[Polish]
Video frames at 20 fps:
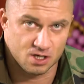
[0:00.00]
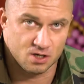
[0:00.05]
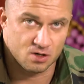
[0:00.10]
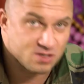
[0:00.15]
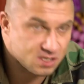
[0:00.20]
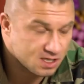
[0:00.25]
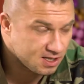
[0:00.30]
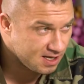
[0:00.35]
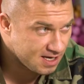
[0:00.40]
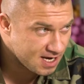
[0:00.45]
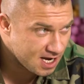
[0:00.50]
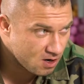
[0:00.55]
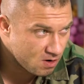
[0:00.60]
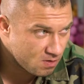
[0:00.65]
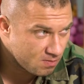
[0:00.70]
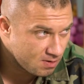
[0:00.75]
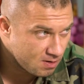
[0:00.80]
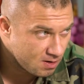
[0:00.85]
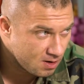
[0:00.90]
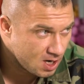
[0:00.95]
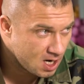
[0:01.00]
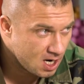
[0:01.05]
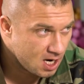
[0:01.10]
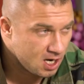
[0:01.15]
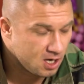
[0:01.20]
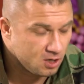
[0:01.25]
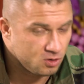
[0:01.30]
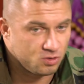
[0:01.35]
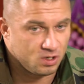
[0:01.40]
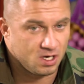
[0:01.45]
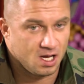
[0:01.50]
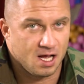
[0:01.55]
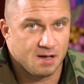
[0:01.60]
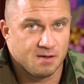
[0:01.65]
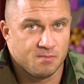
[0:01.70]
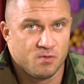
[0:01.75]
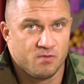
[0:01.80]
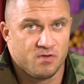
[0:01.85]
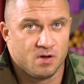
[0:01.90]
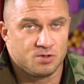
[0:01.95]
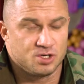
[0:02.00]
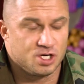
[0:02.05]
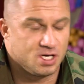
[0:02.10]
się rozklejają, które mówią,